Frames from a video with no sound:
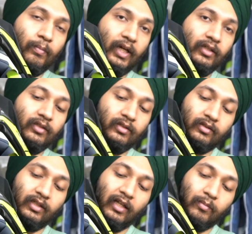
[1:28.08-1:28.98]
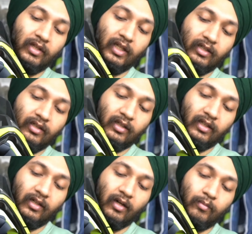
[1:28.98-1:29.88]
प्लस साथ में देख
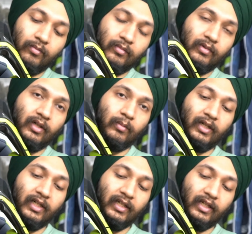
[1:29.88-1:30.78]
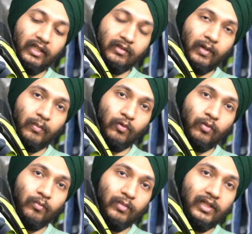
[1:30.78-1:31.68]
सकते हैं आप डबल डी रिंग इसमें
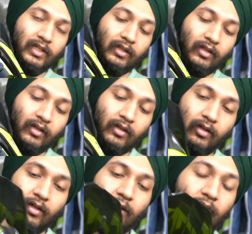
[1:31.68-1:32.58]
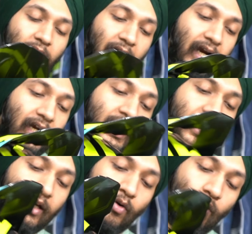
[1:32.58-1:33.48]
आपको मिल जाता है एंड
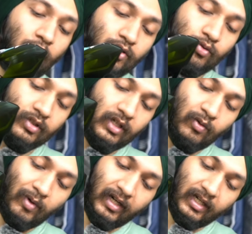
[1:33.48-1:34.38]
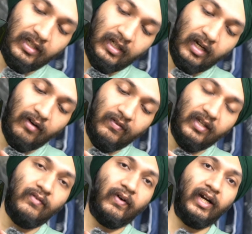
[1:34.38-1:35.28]
एक और जो एडवांटेज है
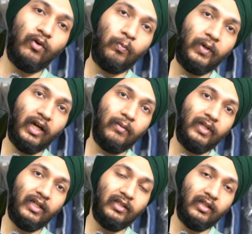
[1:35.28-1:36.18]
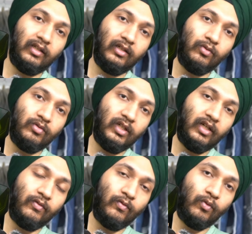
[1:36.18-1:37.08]
काफ़ी ये वाइड ओपनिंग आप देख सकते हैं तो
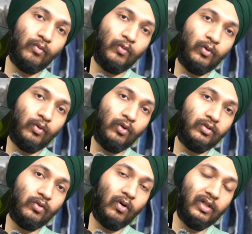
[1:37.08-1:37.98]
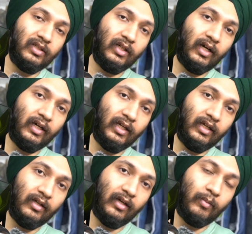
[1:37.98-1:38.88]
जिन्हें वो मोटोक्रॉस गॉगल्स लगाने
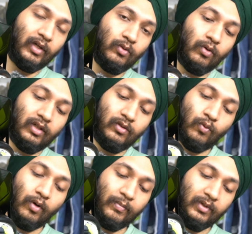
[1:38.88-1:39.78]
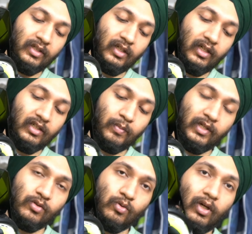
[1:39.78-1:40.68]
हैं एम एक्स गॉगल्स वो आप इजीली इस पर
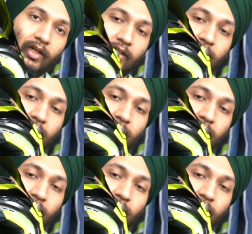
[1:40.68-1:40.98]
इंस्टॉल कर